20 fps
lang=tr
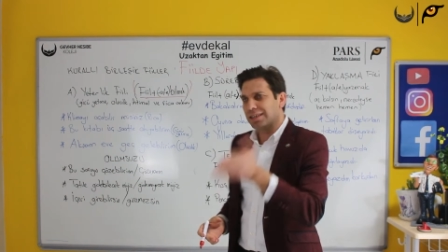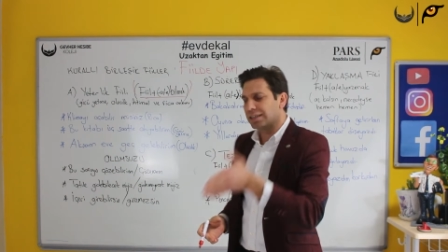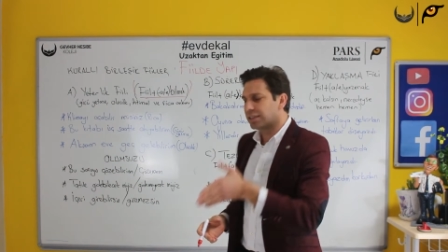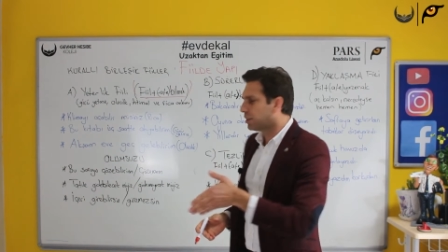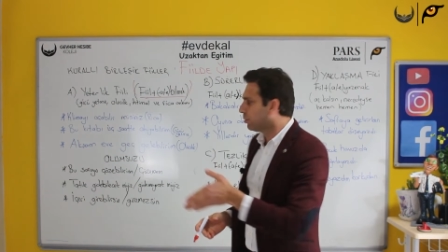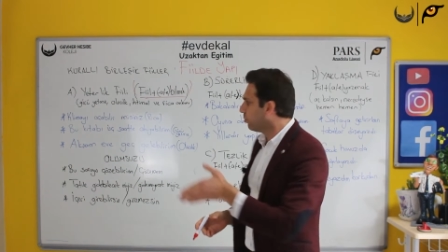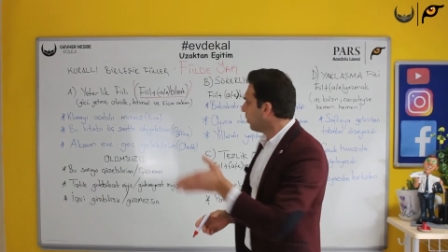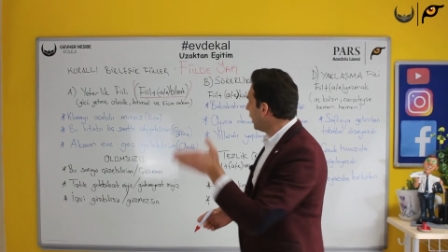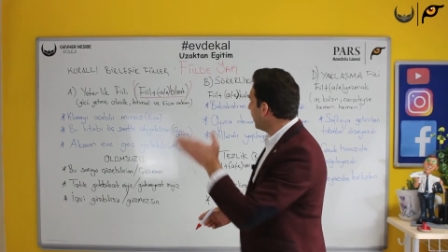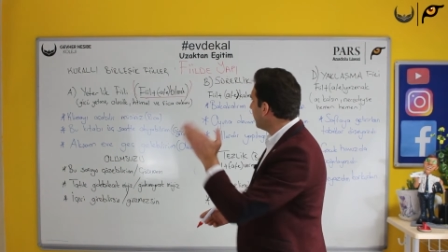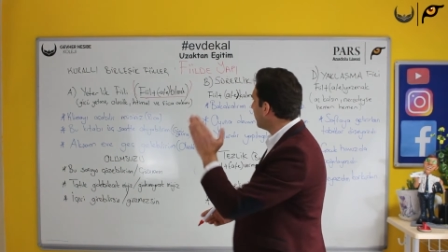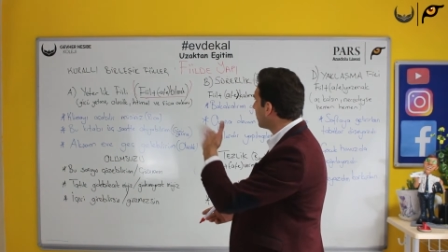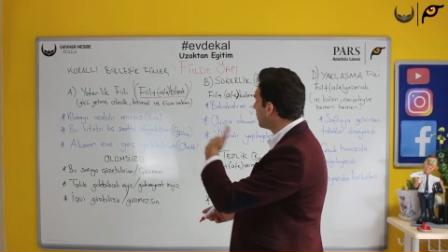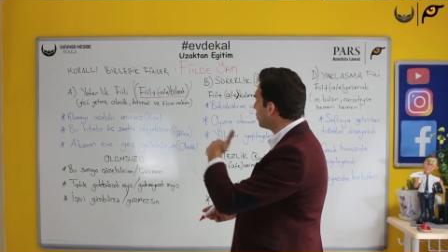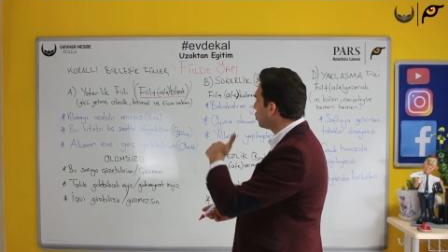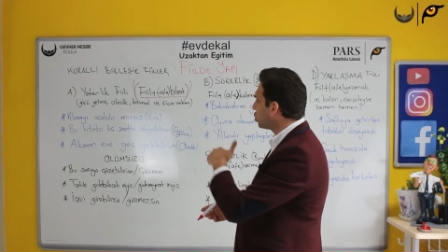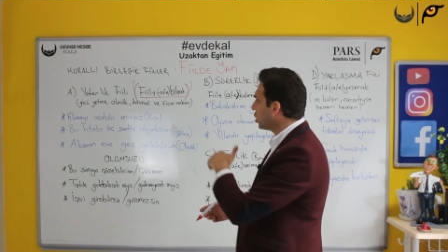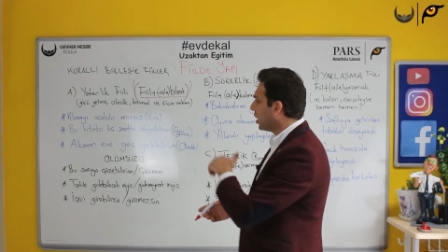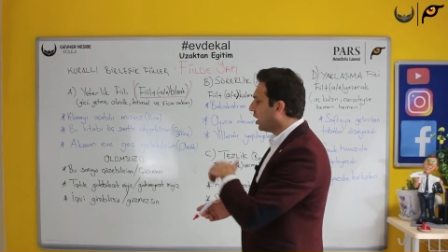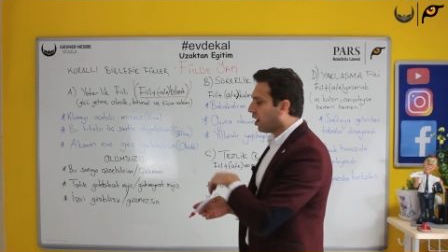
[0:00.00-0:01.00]
ihtimal,
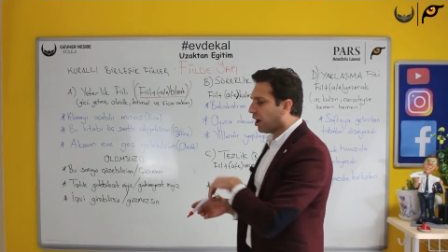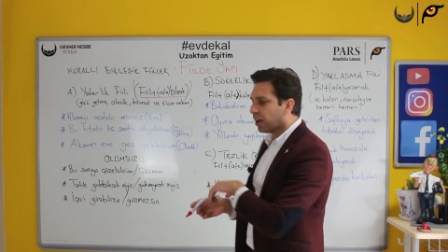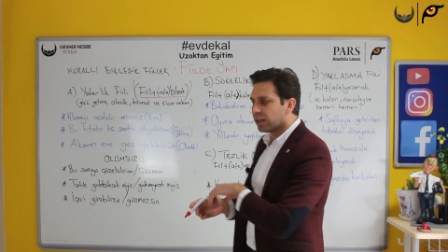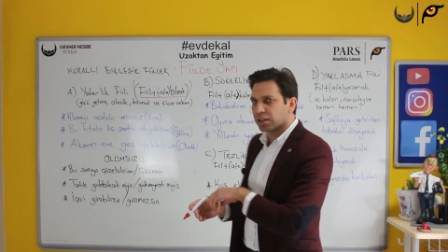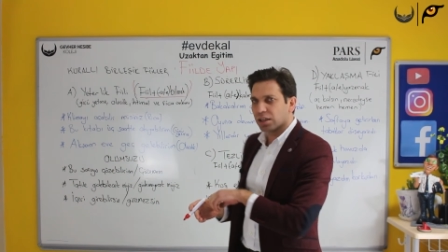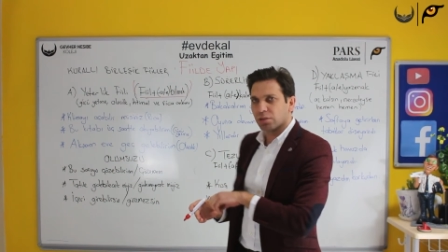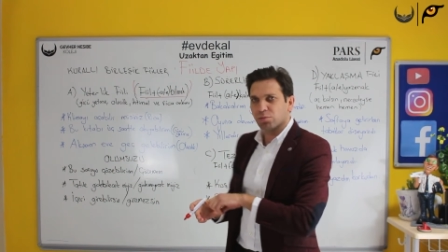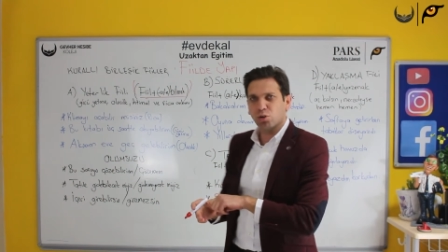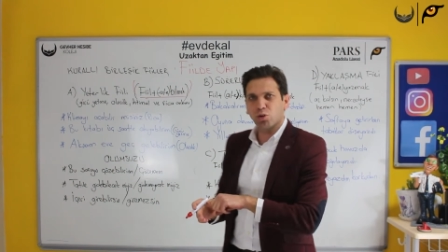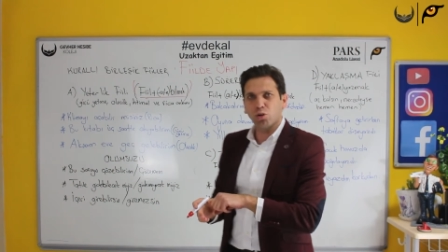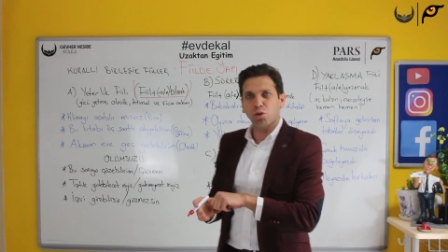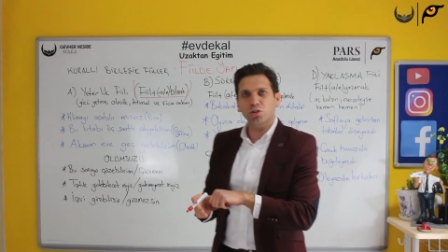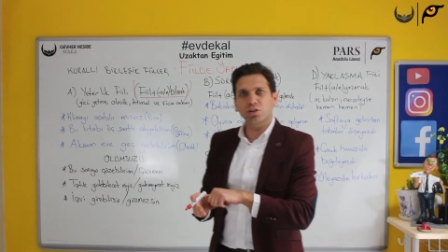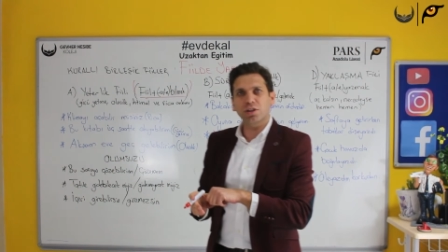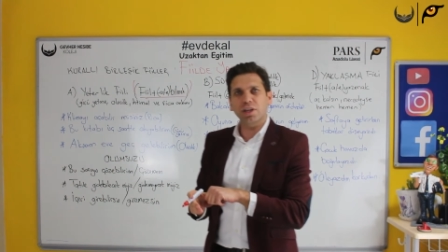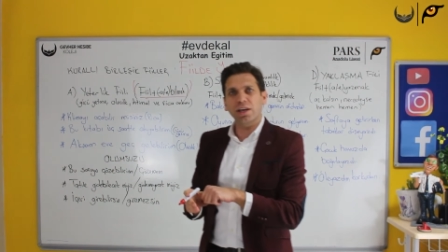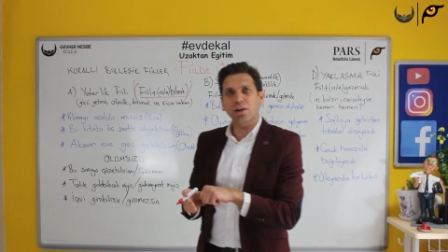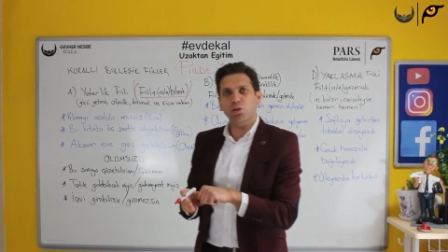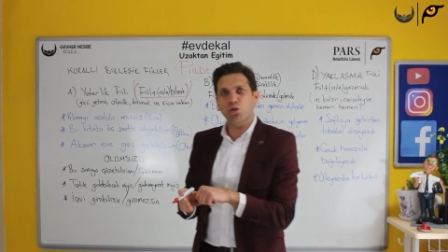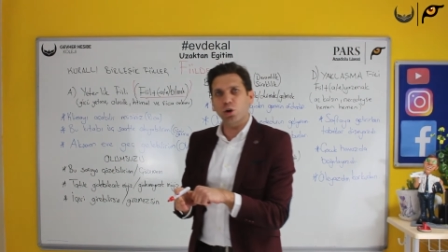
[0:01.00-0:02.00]
rica anlamı
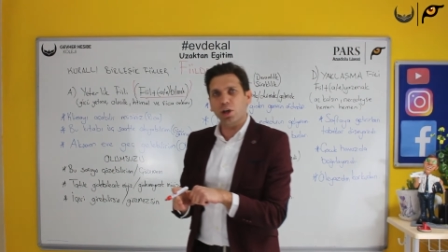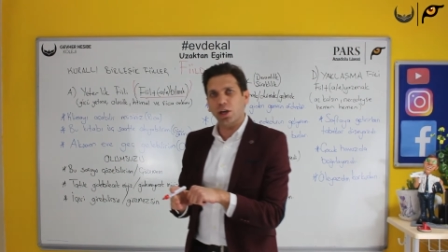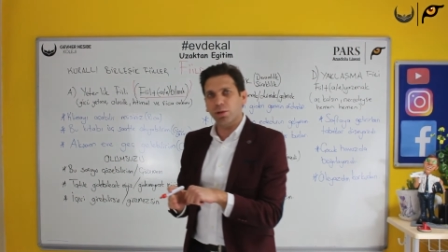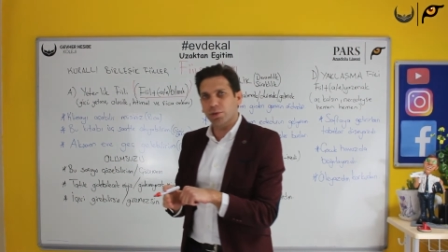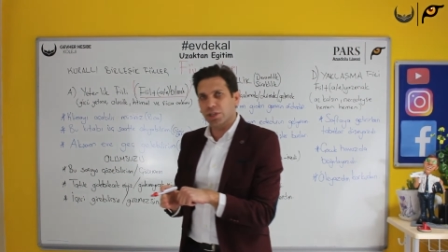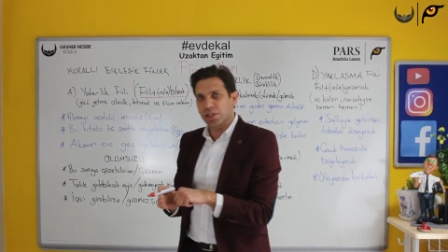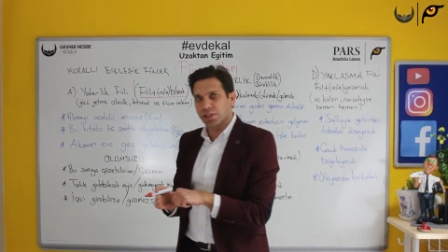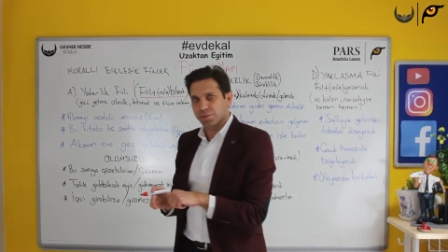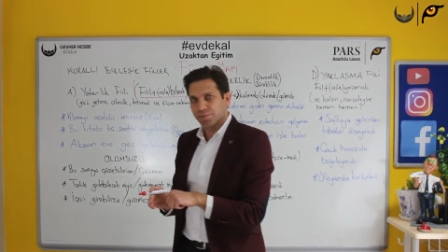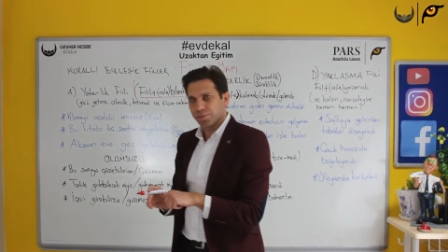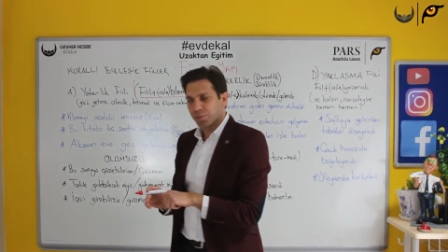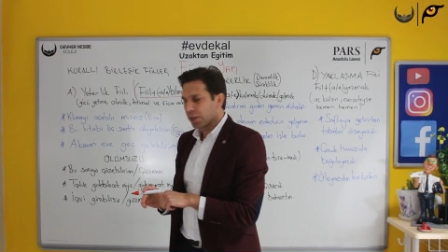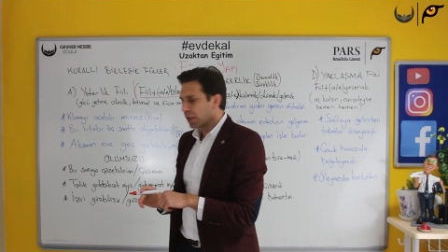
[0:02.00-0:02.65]
ortaya koyabilir.